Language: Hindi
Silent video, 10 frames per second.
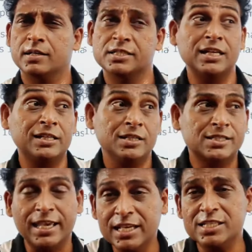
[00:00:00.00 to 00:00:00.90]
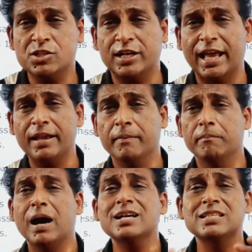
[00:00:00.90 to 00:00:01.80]
रिजल्ट uh, सही से चढ़ाएं
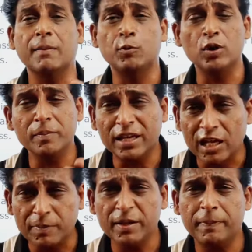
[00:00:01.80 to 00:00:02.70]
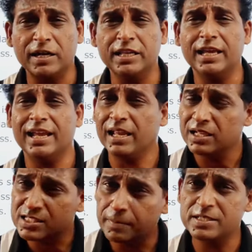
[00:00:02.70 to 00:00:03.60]
मार्क्स अपलोडिंग में गड़बड़ी पकड़ी है
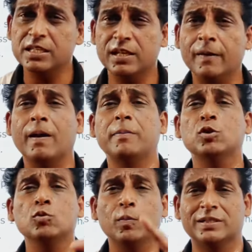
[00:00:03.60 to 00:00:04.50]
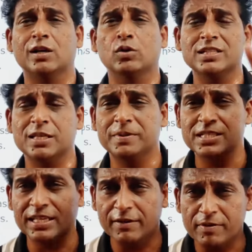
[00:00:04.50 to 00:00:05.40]
सी ने अभी तुमको पता होगा
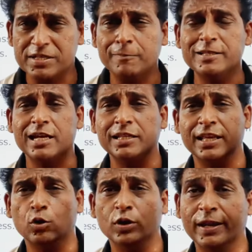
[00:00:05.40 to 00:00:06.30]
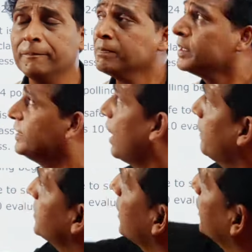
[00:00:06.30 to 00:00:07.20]
सी के वेबसाइट पर जाके देखोगे यहाँ पर